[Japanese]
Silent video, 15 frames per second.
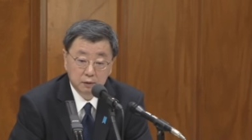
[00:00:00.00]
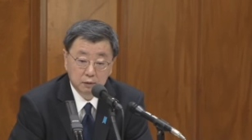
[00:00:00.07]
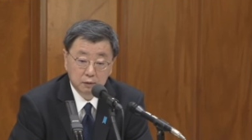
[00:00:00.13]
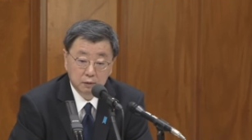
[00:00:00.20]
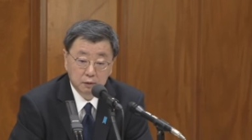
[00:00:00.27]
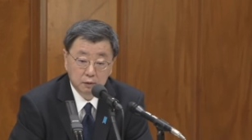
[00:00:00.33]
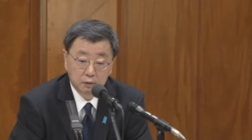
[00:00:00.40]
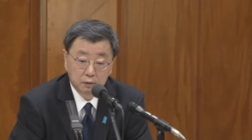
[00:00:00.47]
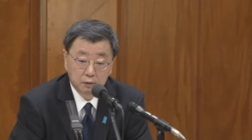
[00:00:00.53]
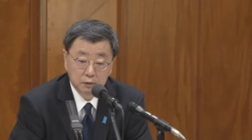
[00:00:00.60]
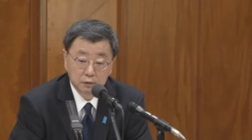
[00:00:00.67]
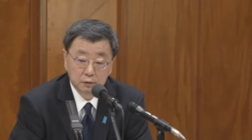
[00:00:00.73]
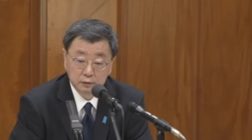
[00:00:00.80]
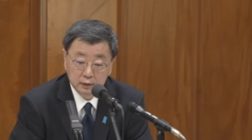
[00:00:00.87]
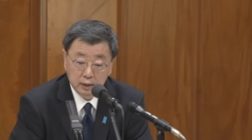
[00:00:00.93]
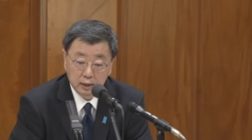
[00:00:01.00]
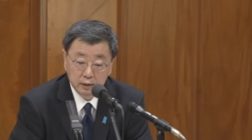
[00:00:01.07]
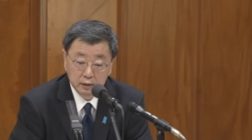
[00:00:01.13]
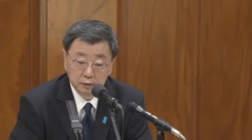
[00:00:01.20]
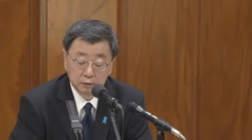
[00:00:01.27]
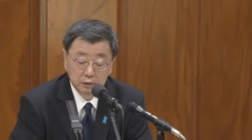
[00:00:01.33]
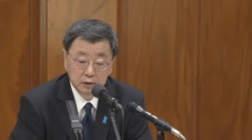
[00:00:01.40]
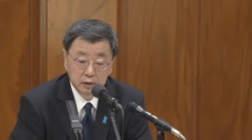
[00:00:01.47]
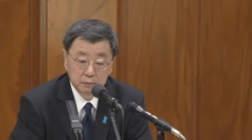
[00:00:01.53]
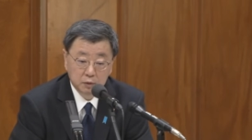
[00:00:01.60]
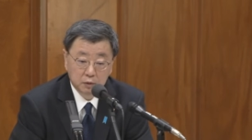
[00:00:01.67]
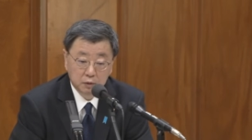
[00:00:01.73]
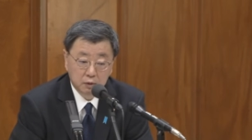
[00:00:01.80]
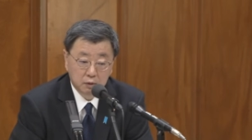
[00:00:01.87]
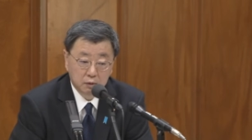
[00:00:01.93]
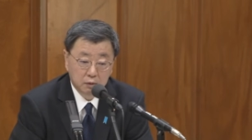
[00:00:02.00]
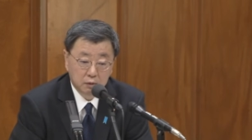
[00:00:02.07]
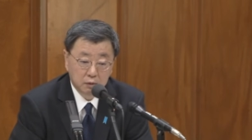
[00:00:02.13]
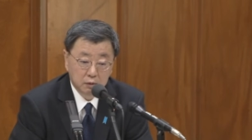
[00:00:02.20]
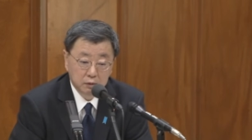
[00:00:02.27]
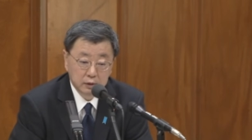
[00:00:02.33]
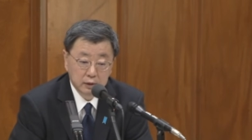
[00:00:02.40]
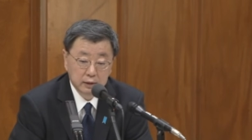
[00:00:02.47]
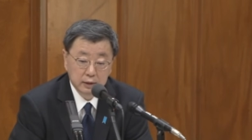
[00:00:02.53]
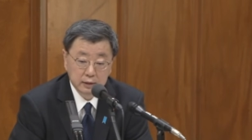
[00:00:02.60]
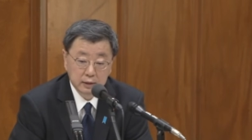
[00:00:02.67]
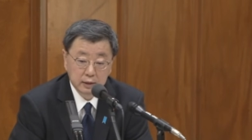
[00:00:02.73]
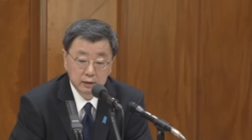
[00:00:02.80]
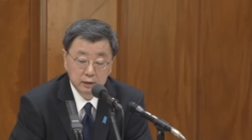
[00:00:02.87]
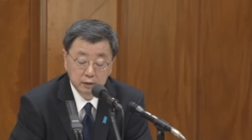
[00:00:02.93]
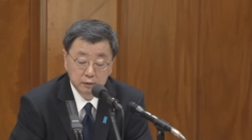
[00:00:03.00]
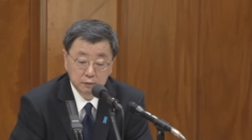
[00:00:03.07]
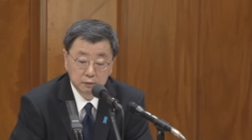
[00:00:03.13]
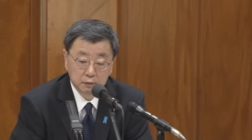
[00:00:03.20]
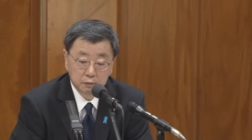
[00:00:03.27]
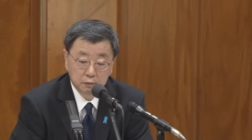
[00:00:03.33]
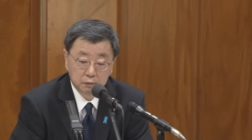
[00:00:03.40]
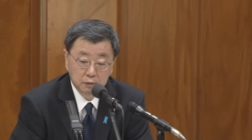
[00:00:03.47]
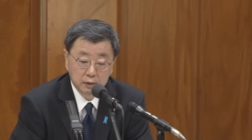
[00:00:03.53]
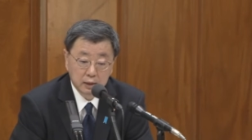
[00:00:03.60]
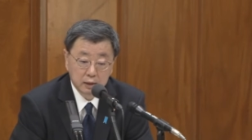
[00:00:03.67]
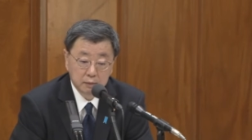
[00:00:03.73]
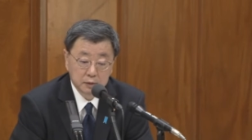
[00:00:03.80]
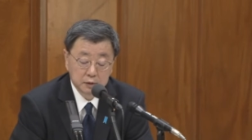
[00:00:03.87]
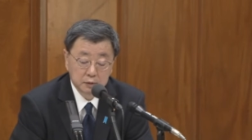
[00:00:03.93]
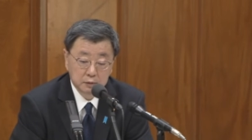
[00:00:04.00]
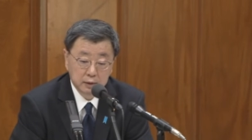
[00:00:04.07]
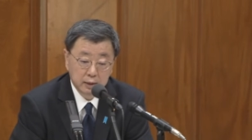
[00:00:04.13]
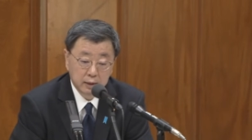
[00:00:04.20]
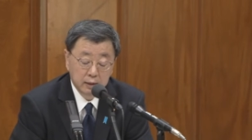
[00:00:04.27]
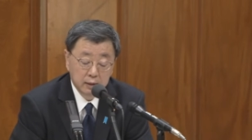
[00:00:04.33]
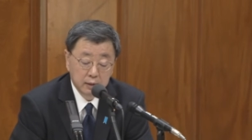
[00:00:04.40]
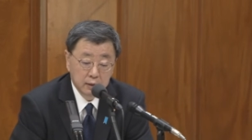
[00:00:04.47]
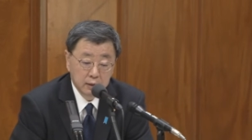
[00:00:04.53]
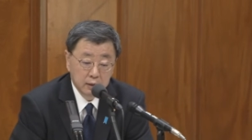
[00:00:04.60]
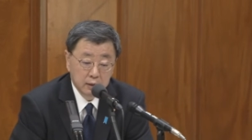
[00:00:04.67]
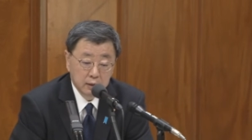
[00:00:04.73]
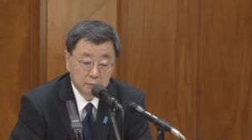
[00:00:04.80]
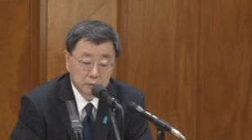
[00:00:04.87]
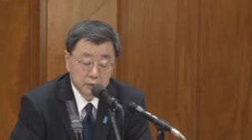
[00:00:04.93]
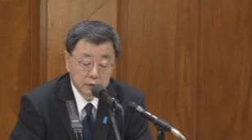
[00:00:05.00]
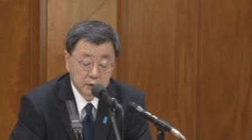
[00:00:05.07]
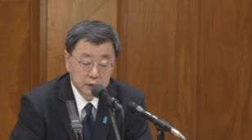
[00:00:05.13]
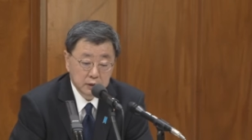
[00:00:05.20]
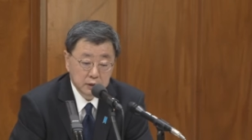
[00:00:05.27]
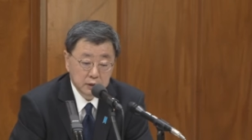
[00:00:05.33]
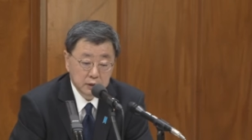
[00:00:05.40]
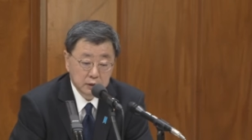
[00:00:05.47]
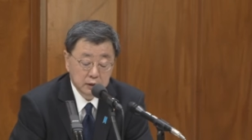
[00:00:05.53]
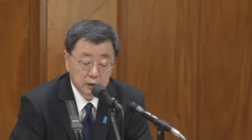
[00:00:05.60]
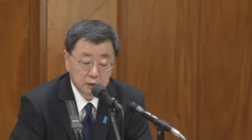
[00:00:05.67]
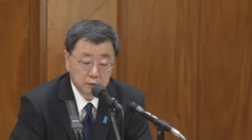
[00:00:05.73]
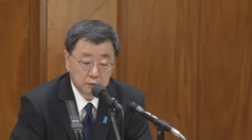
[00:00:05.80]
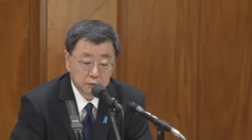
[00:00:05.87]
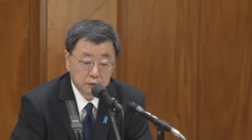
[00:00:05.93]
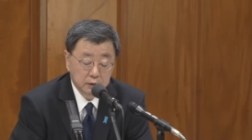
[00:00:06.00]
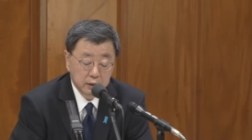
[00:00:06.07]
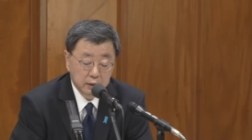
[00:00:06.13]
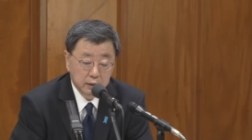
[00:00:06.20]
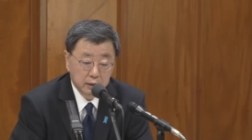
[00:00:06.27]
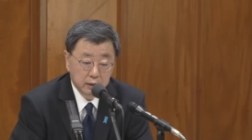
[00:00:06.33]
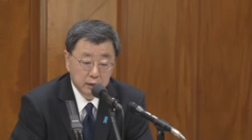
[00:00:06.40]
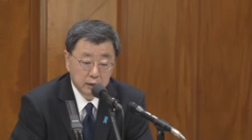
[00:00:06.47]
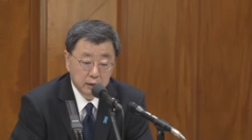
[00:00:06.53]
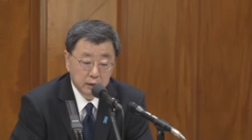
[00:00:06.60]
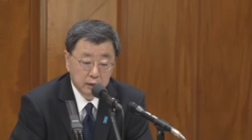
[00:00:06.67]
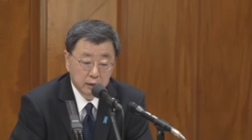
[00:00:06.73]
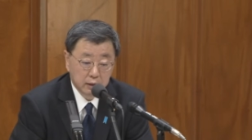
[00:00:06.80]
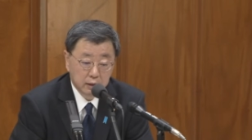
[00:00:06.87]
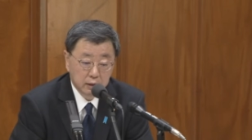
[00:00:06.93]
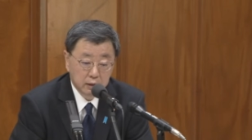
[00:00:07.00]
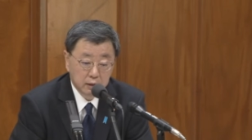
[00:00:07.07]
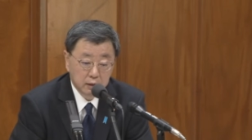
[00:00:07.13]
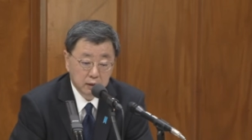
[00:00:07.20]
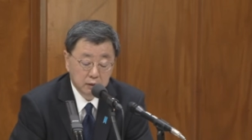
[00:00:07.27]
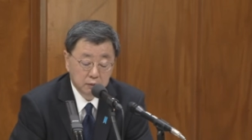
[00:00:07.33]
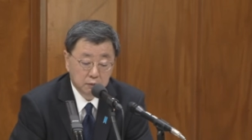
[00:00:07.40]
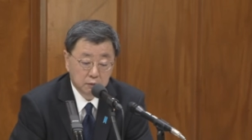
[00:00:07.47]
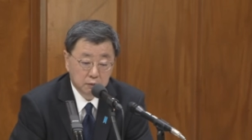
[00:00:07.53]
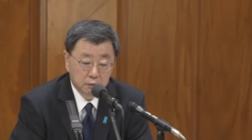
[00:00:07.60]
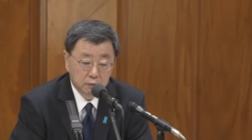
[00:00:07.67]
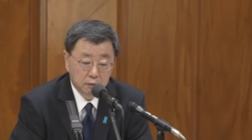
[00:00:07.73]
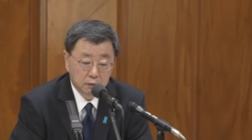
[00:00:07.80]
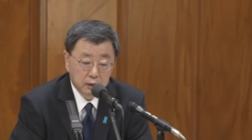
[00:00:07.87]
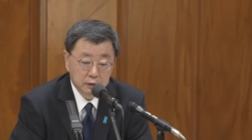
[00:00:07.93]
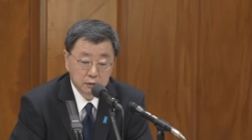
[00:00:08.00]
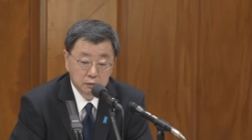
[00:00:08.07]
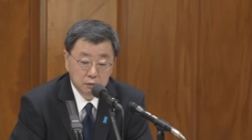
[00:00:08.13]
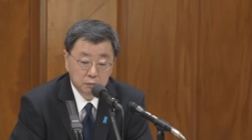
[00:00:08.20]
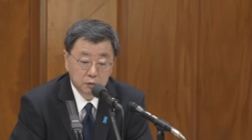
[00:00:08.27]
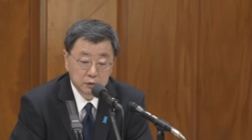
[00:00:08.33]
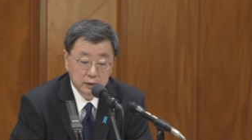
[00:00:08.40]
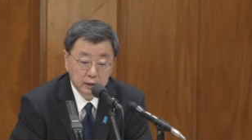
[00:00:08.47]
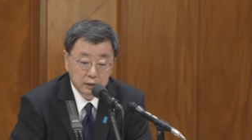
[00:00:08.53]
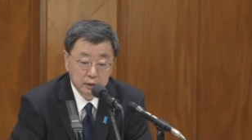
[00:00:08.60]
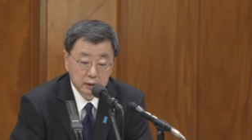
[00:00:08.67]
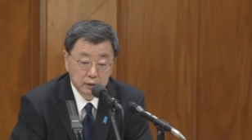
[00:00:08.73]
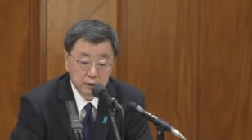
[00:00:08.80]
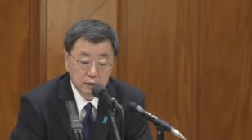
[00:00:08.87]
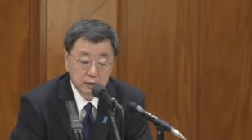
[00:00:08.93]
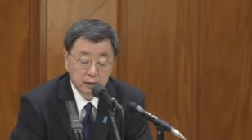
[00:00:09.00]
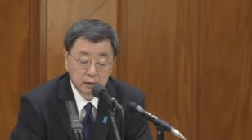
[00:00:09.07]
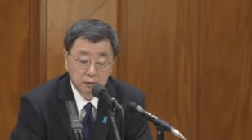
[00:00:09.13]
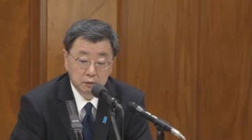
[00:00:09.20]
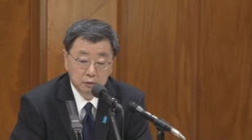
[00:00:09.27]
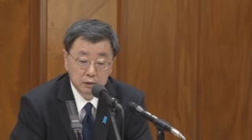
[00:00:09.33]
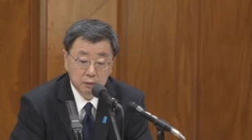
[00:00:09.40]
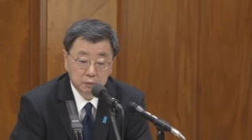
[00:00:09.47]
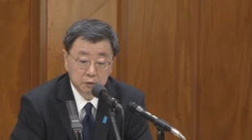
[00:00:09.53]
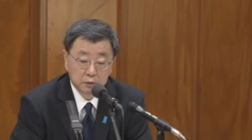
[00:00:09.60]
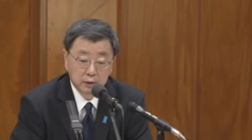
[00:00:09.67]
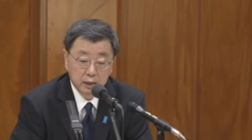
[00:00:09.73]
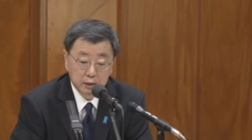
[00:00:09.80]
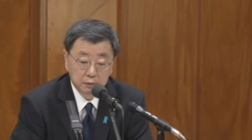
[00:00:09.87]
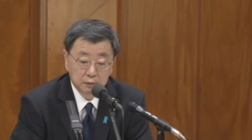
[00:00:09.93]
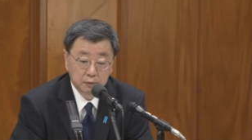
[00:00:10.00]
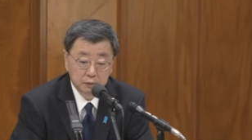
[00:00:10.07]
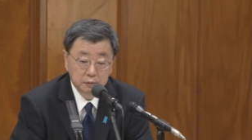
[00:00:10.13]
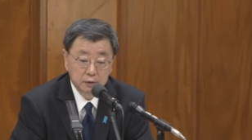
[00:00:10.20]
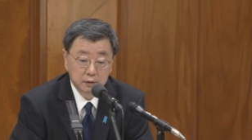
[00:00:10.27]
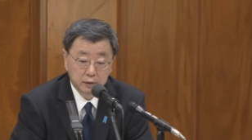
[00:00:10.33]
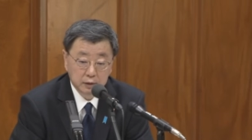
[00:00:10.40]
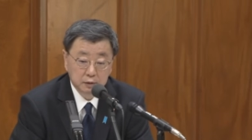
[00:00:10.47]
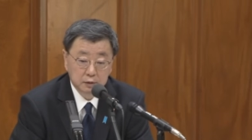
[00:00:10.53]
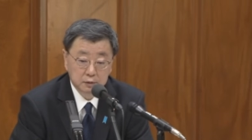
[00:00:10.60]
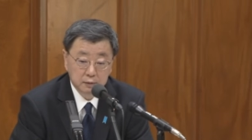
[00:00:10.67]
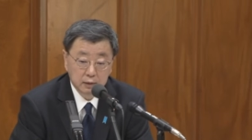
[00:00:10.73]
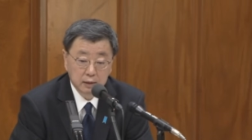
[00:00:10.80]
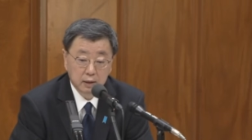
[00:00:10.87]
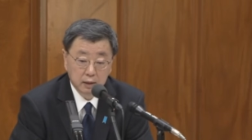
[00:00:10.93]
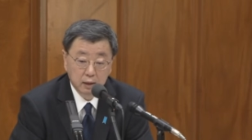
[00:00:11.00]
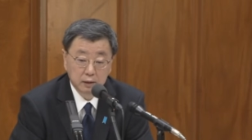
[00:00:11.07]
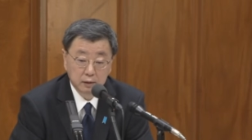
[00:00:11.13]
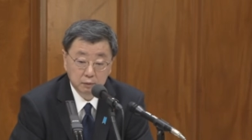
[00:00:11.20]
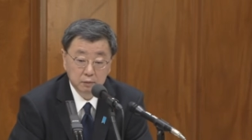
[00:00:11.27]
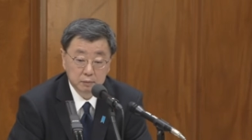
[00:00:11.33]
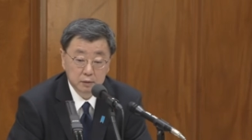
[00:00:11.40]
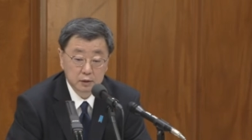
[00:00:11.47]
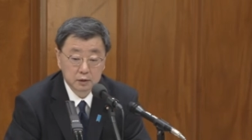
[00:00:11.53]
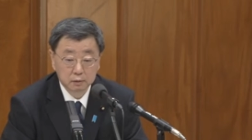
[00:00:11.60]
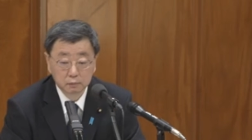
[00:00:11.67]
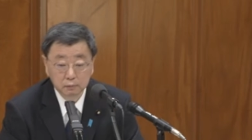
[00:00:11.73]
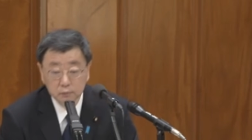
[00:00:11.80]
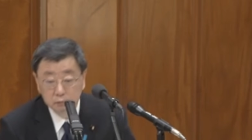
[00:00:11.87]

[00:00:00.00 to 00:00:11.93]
いうことも、これは今までの捜査においても認定されているところでありますので、まあ、政治資金としての活動目的に適合したもので